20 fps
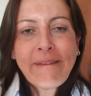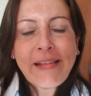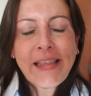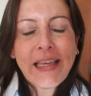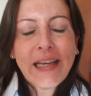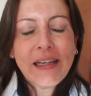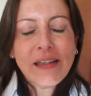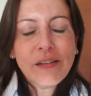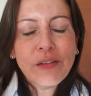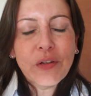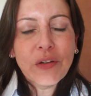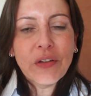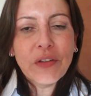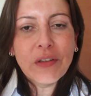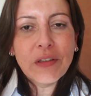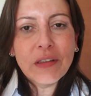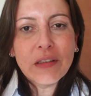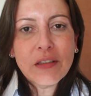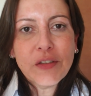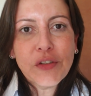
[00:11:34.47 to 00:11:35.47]
E
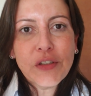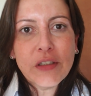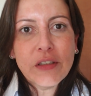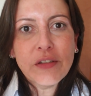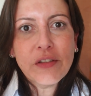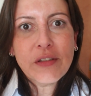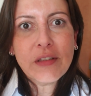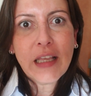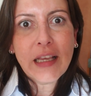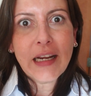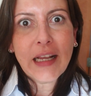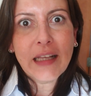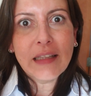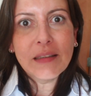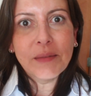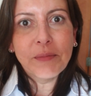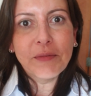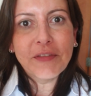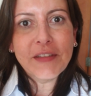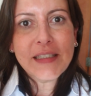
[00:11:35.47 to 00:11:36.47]
agora, gente, tem
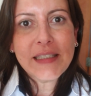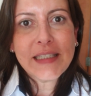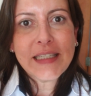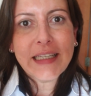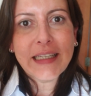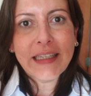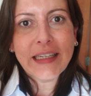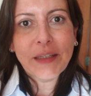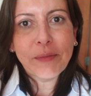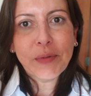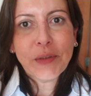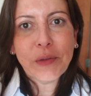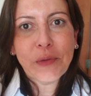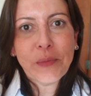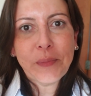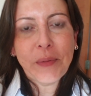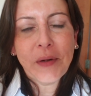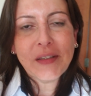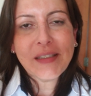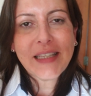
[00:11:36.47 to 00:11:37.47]
nada pra fazer, né? Porque eu
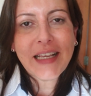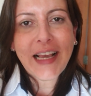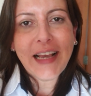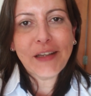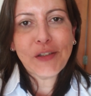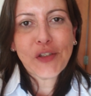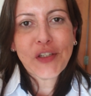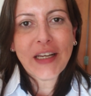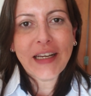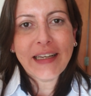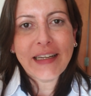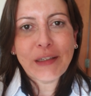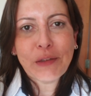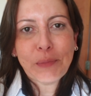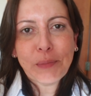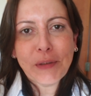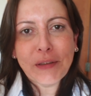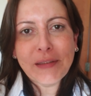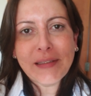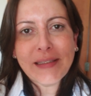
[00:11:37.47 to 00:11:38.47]
não posso agachar,
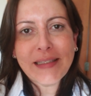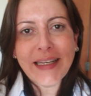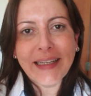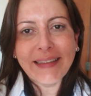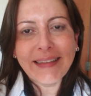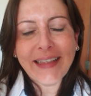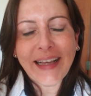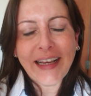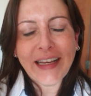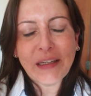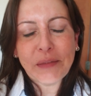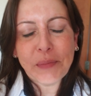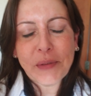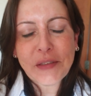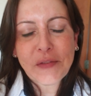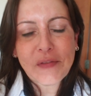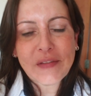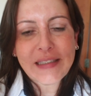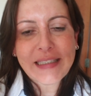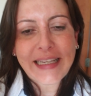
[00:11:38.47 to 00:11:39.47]
não posso deitar, não
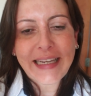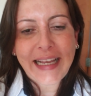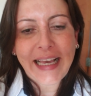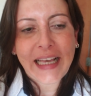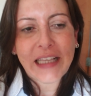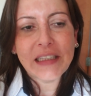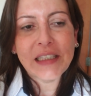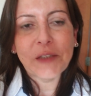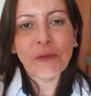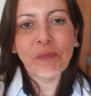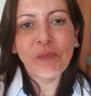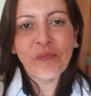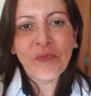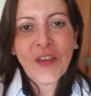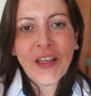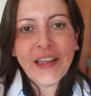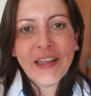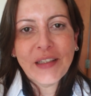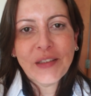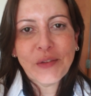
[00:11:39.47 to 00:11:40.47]
posso fazer nada.
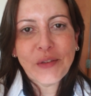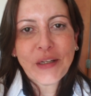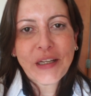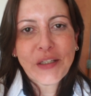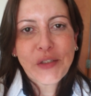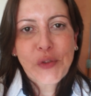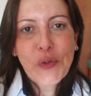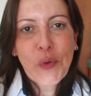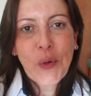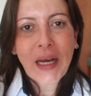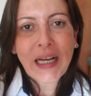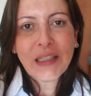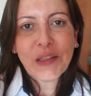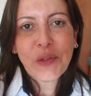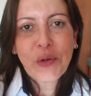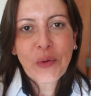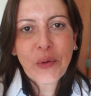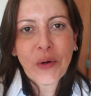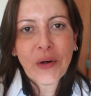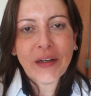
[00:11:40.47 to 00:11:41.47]
Durante
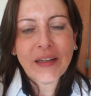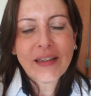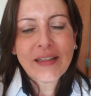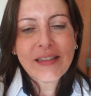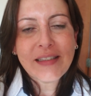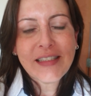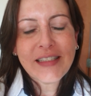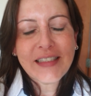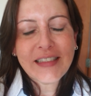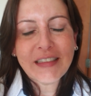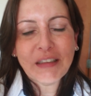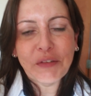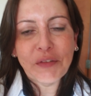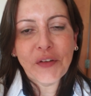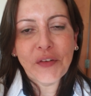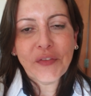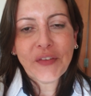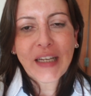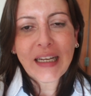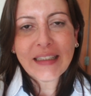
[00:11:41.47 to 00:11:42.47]
4 horas. Então,
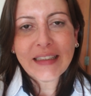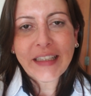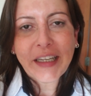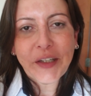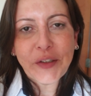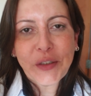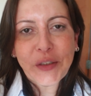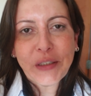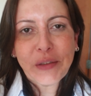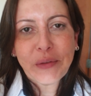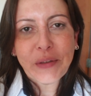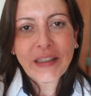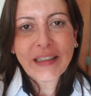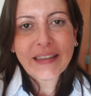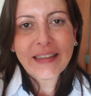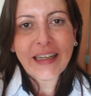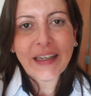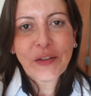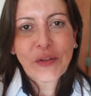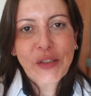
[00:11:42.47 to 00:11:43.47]
vou ficar até 8
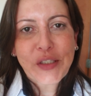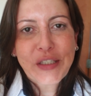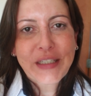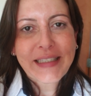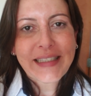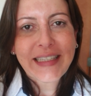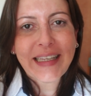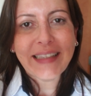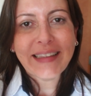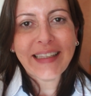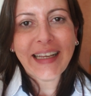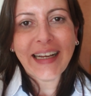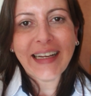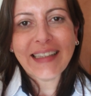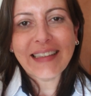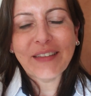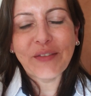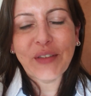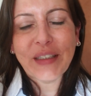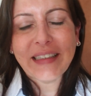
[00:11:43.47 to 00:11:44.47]
horas da noite
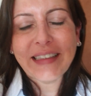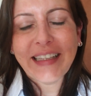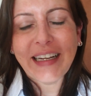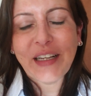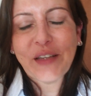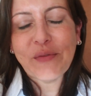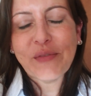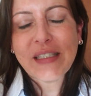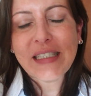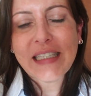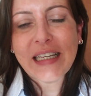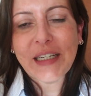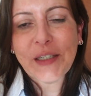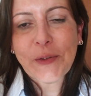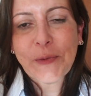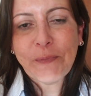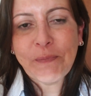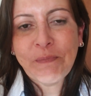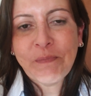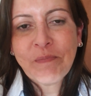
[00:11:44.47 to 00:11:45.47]
sentada, vendo
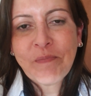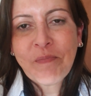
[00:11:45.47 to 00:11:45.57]
televisão